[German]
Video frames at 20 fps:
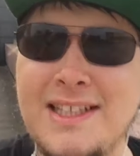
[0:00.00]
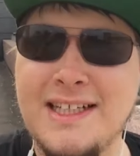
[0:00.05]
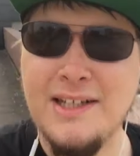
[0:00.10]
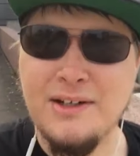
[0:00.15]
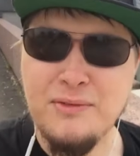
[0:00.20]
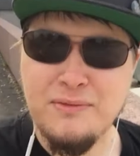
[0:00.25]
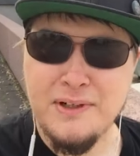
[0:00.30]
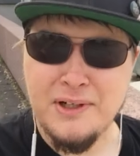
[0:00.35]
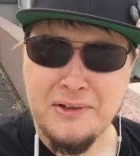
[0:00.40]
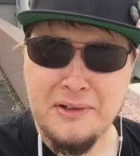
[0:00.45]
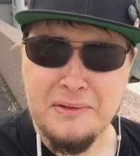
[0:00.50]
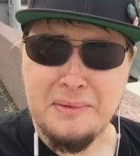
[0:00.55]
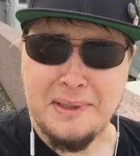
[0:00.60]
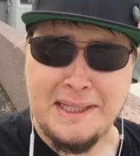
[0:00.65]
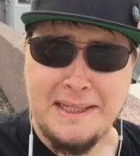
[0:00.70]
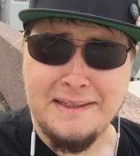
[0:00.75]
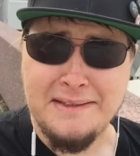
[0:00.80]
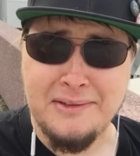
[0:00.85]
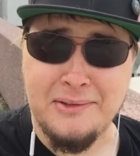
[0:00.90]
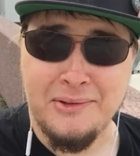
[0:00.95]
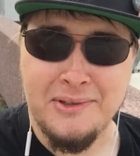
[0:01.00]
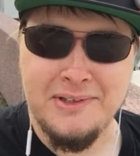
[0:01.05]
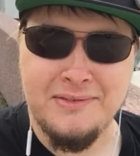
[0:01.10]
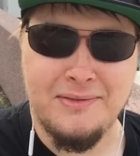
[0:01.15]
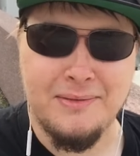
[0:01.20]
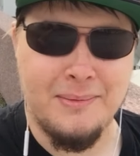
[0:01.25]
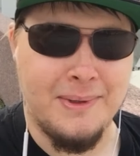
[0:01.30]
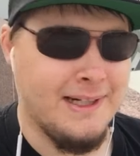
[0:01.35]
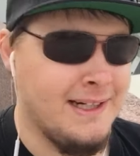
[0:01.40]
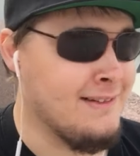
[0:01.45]
hier laufen lauter bekannte Leute
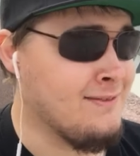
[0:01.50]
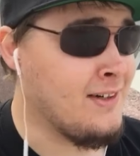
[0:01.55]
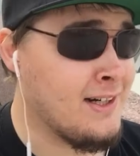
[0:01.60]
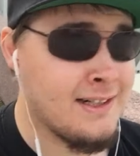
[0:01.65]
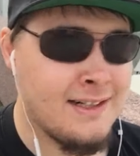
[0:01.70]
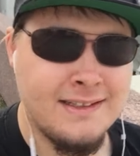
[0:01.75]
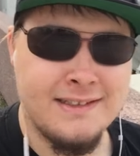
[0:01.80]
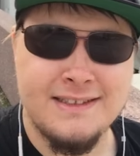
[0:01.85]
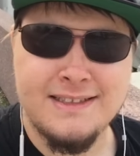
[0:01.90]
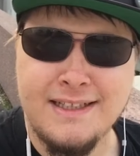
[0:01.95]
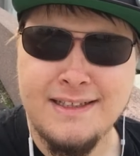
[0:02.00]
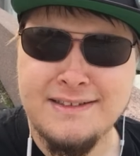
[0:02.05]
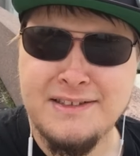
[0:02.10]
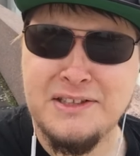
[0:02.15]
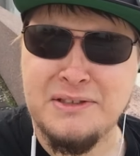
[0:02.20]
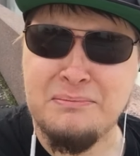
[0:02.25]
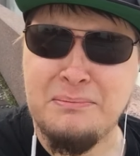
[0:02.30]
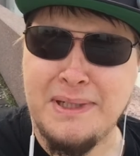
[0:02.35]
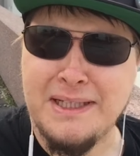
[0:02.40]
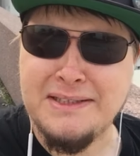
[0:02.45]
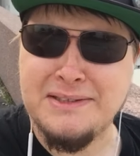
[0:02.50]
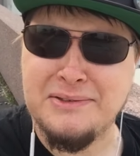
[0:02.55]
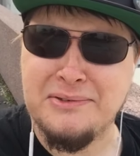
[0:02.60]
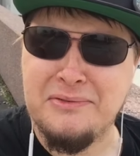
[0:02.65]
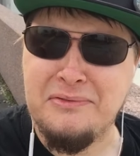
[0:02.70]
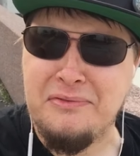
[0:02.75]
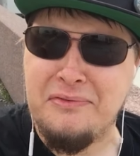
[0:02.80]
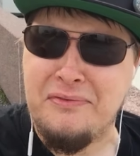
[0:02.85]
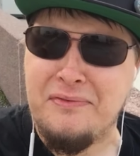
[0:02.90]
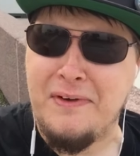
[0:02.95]
vorbei. Hier war gerade Sergeant Max
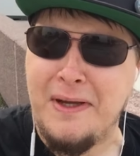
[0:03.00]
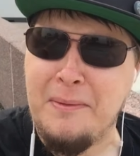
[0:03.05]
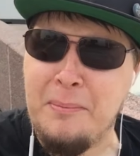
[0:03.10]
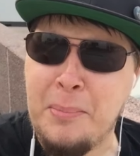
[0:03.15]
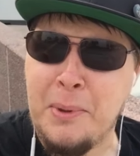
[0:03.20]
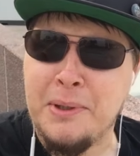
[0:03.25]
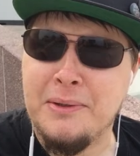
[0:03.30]
und Fab.